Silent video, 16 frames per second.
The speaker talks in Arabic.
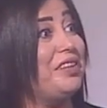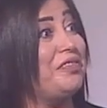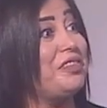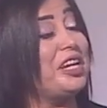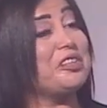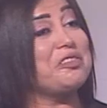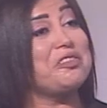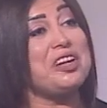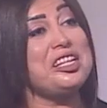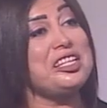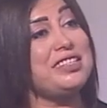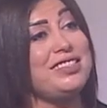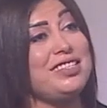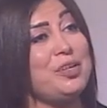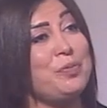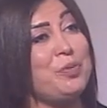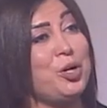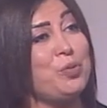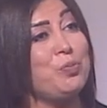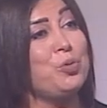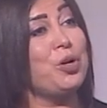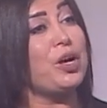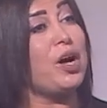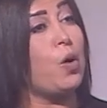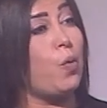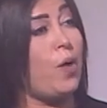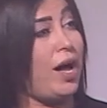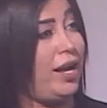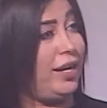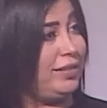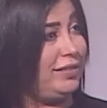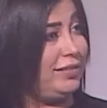في اطفال كثير بيحبوا
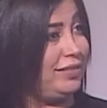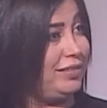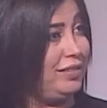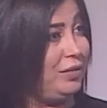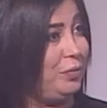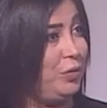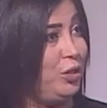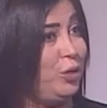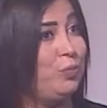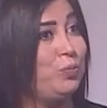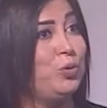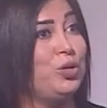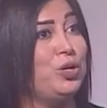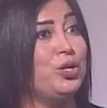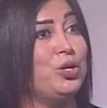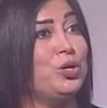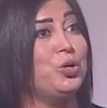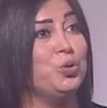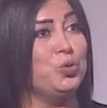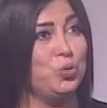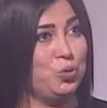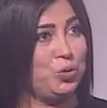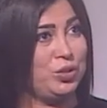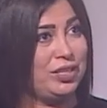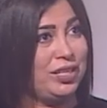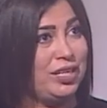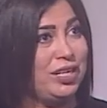القواعد بيحبوا الحدود